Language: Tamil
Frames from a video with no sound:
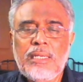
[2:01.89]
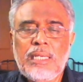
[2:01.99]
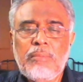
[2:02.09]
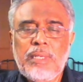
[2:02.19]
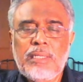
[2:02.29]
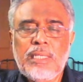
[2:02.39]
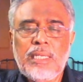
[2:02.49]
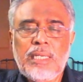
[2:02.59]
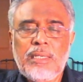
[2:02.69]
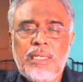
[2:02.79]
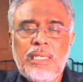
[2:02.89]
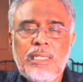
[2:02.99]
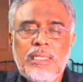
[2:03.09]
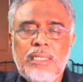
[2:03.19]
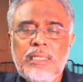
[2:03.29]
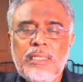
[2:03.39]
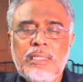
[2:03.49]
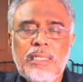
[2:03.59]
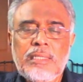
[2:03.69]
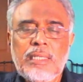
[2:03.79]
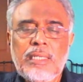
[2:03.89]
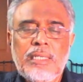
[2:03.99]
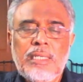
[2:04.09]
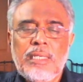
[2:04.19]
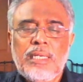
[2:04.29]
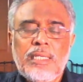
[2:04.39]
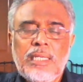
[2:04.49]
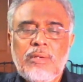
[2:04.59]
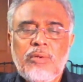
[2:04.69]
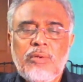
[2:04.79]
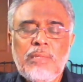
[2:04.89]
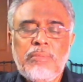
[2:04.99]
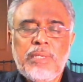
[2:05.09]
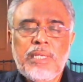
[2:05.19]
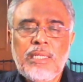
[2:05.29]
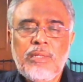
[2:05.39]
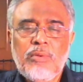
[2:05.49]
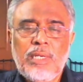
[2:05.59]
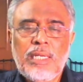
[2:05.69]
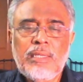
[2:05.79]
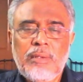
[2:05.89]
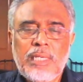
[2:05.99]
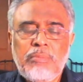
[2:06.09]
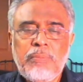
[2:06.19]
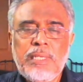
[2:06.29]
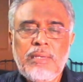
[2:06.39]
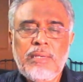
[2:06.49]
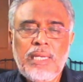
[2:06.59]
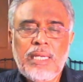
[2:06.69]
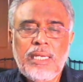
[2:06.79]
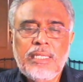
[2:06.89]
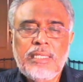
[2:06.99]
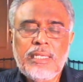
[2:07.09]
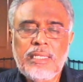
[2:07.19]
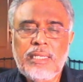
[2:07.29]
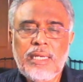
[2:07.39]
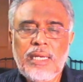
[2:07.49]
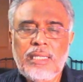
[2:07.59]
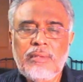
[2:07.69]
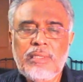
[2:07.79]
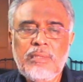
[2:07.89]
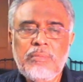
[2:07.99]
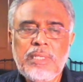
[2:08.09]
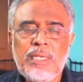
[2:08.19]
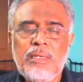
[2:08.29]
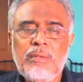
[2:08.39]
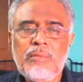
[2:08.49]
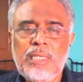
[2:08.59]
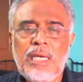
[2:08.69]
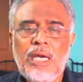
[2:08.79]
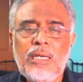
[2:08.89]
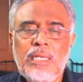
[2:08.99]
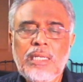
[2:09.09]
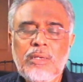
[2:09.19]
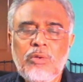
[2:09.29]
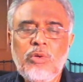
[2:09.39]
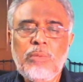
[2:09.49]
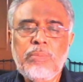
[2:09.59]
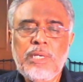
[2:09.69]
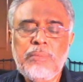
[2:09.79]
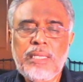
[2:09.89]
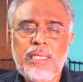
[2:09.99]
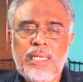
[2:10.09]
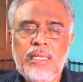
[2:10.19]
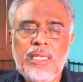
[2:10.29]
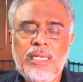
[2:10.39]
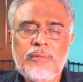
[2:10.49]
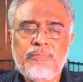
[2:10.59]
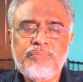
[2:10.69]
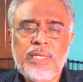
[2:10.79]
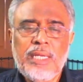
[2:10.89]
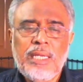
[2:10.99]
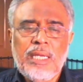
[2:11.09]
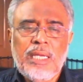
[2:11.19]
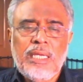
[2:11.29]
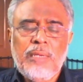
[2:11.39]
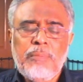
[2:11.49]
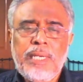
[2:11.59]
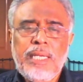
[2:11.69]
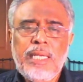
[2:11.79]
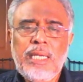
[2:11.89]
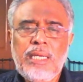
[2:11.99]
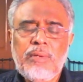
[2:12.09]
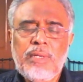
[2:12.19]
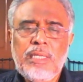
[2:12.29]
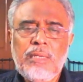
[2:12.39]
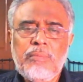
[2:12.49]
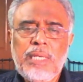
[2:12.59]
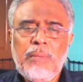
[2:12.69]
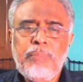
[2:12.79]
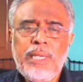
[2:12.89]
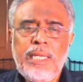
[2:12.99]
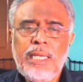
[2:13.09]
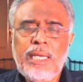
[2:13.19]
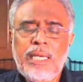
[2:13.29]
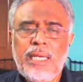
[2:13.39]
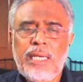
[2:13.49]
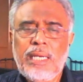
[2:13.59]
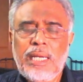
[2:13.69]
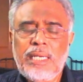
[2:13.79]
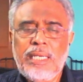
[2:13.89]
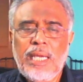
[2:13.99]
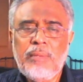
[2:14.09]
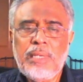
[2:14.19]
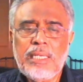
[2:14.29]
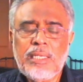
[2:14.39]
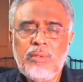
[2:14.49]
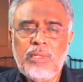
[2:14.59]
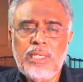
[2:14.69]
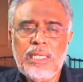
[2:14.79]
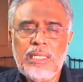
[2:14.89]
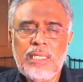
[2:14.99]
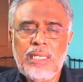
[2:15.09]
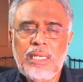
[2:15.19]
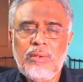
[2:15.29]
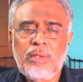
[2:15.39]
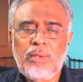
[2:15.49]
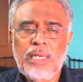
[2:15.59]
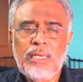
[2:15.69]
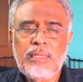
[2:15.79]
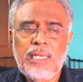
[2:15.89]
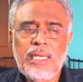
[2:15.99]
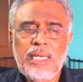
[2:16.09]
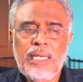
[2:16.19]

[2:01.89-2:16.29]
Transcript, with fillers: நம்ம அந்த என்னது அந்த அந்த குழந்தை பெறதுக்குள்ள அந்த கற்ப பையை வெளியே எடுத்துடுறது அதை வந்து மிக நீங்கள் நீங்கள் கூகுள் பண்ணி பார்த்தீங்கன்னா தெரியும் இப்படி வந்து மிகப்பெரிய அநியாயம் நடக்கக்கூடிய இந்த உலகத்தில்